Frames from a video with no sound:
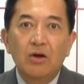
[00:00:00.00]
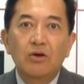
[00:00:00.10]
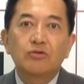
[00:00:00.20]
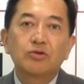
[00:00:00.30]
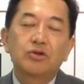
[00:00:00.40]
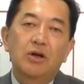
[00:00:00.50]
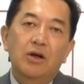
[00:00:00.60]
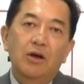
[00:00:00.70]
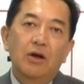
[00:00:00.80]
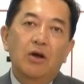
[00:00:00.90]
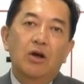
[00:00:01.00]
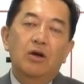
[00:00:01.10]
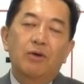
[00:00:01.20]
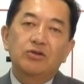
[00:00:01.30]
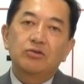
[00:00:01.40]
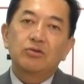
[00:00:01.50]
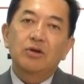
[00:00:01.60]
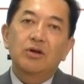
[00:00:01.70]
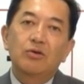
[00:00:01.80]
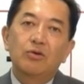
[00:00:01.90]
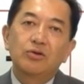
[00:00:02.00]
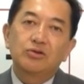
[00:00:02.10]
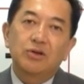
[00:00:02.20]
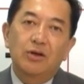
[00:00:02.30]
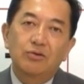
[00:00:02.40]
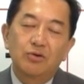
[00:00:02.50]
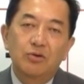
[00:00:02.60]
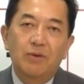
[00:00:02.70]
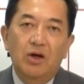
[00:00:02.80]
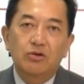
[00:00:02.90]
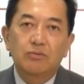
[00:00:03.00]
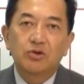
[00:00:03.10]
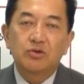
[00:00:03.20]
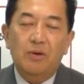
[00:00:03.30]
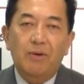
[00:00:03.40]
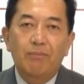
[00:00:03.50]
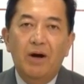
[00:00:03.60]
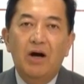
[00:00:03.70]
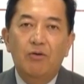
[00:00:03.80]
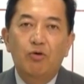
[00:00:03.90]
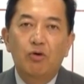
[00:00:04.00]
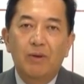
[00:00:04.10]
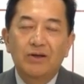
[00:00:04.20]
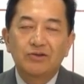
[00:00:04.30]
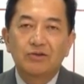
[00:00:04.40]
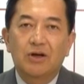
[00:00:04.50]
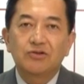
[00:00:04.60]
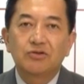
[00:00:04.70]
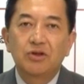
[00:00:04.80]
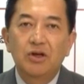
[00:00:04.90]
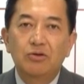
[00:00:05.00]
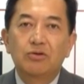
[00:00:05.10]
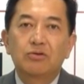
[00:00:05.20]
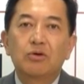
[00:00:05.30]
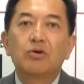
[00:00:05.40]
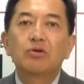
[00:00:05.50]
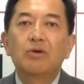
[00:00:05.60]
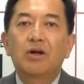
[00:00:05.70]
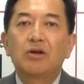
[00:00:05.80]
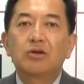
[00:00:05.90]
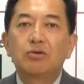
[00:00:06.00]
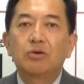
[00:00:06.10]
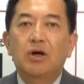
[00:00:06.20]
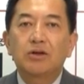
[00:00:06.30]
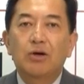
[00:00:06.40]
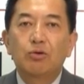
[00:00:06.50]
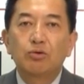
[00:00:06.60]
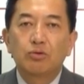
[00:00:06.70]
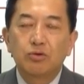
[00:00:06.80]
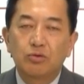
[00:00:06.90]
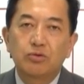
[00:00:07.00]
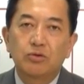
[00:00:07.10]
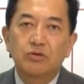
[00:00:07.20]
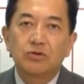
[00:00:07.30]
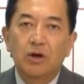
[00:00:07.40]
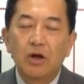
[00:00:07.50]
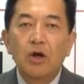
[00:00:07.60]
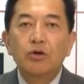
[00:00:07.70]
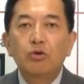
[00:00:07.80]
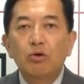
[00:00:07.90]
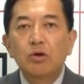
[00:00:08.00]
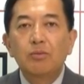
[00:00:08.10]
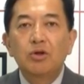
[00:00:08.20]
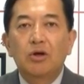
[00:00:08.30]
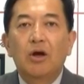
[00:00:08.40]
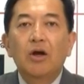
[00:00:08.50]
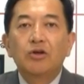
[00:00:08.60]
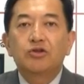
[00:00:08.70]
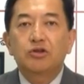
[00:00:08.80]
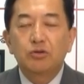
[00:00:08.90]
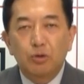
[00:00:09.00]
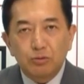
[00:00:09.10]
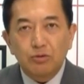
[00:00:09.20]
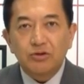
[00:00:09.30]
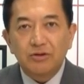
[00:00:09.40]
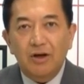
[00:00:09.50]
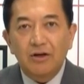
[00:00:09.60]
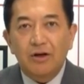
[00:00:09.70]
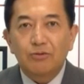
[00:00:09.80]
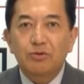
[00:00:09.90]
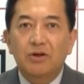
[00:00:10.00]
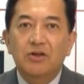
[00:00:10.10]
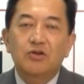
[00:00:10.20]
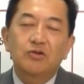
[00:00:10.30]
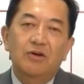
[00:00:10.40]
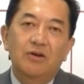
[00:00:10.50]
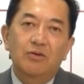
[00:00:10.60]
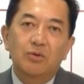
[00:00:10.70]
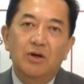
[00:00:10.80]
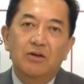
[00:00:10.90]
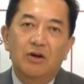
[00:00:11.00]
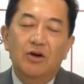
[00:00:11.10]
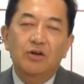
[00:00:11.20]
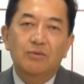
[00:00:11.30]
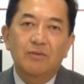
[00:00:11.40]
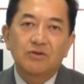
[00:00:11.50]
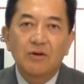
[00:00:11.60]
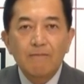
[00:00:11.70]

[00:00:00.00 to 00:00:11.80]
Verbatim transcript: そして、え舛添陽一さんという、まあ、ともすればパフォーマンスが過ぎると言われてる方を除くとですね良い意味で仕事し内閣と私は言えるのではないかと思います。